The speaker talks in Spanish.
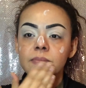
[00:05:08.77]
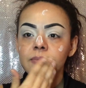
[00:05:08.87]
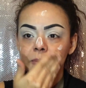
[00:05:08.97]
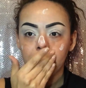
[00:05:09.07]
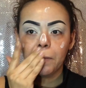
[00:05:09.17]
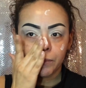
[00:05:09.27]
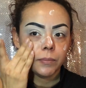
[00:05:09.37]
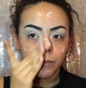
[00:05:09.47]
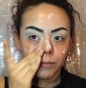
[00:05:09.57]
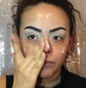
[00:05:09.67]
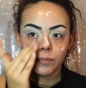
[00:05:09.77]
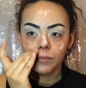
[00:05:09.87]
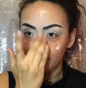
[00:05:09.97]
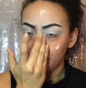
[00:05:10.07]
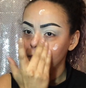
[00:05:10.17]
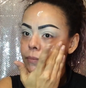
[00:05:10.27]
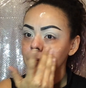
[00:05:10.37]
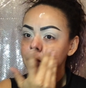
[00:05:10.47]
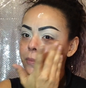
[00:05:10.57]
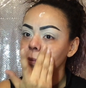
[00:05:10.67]
mi maquillaje.
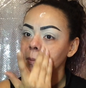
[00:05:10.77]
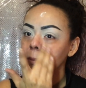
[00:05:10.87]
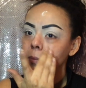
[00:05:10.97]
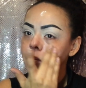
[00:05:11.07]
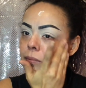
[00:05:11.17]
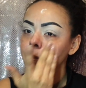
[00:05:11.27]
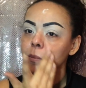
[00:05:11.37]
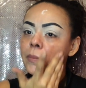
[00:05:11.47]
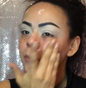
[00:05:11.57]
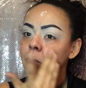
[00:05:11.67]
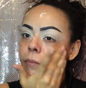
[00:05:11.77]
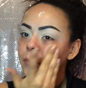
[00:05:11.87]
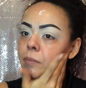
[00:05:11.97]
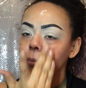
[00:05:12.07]
Empezamos con el primer,